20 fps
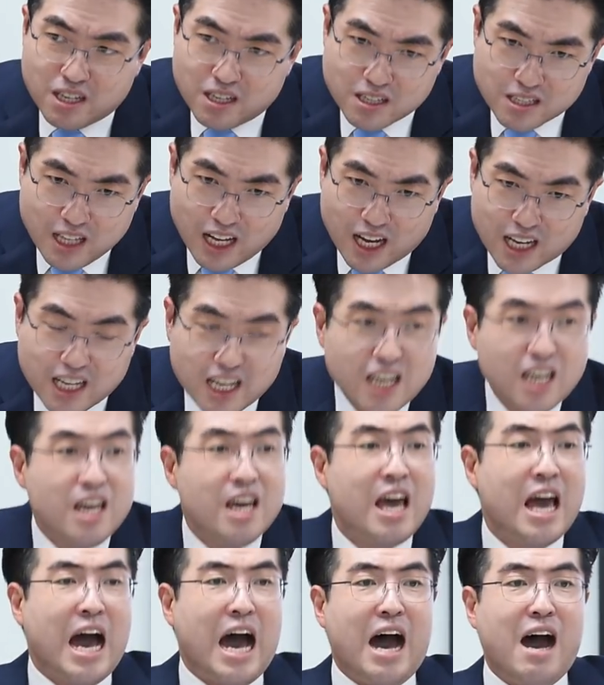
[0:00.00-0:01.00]
정당이
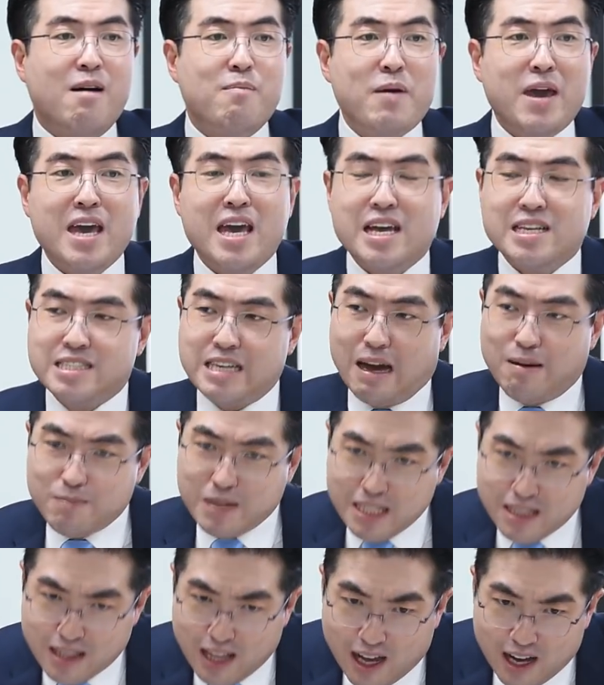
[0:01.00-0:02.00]
아베의
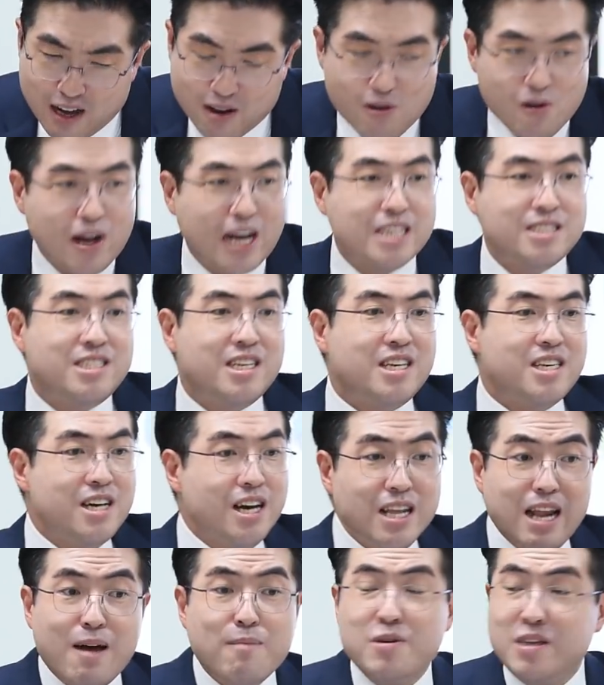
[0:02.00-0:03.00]
자민당하고 같이
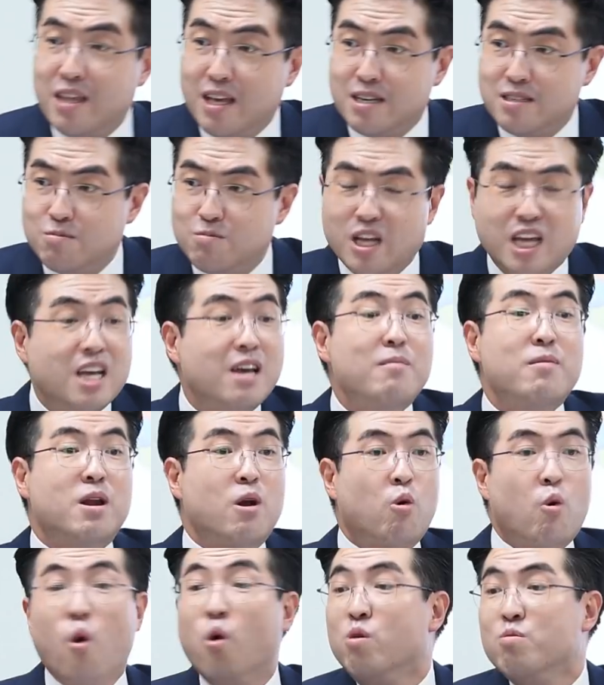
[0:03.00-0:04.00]
연합이 되어 있습니다. 이게
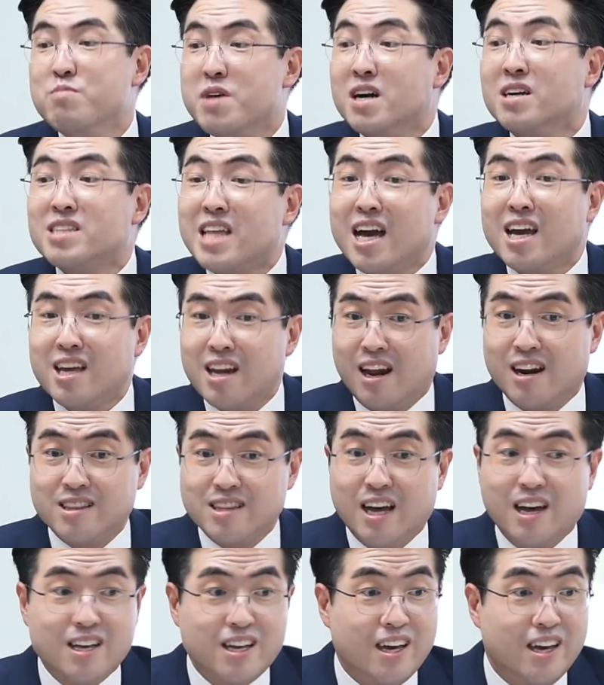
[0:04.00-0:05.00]
뭐냐 공명당이라는
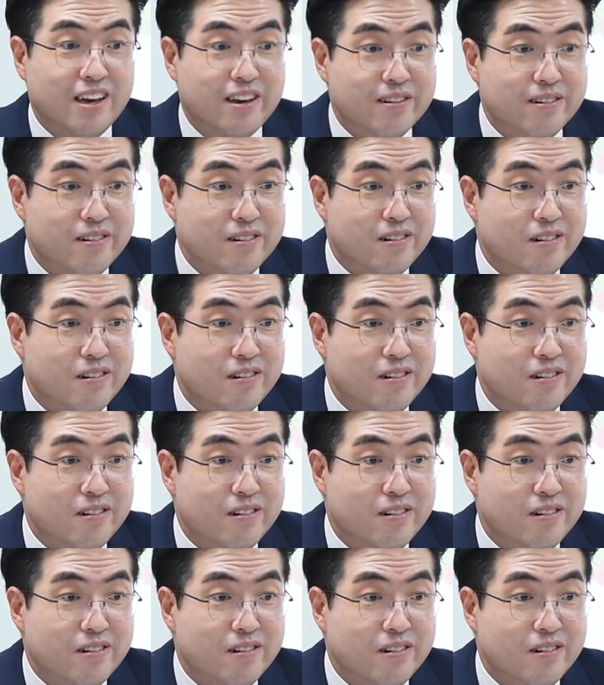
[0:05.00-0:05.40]
당이에요.